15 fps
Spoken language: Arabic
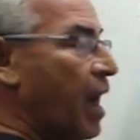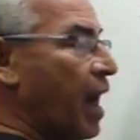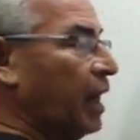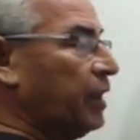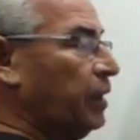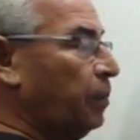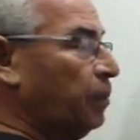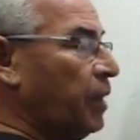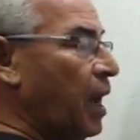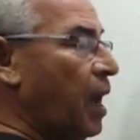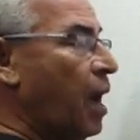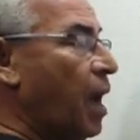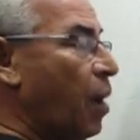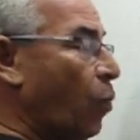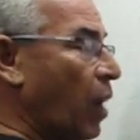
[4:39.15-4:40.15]
اكتب
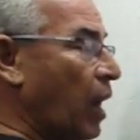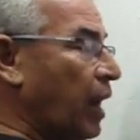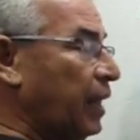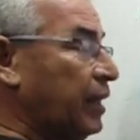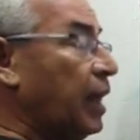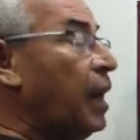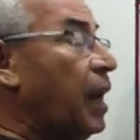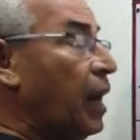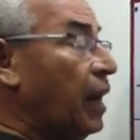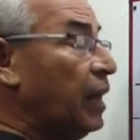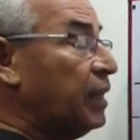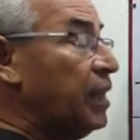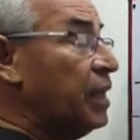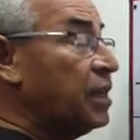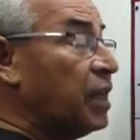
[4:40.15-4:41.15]
ده ولا ده
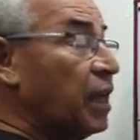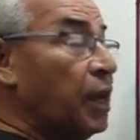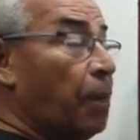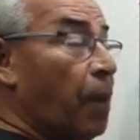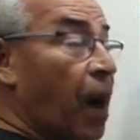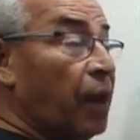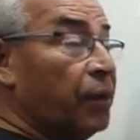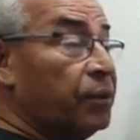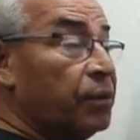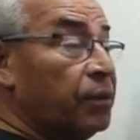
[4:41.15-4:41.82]
الاثنين زي بعض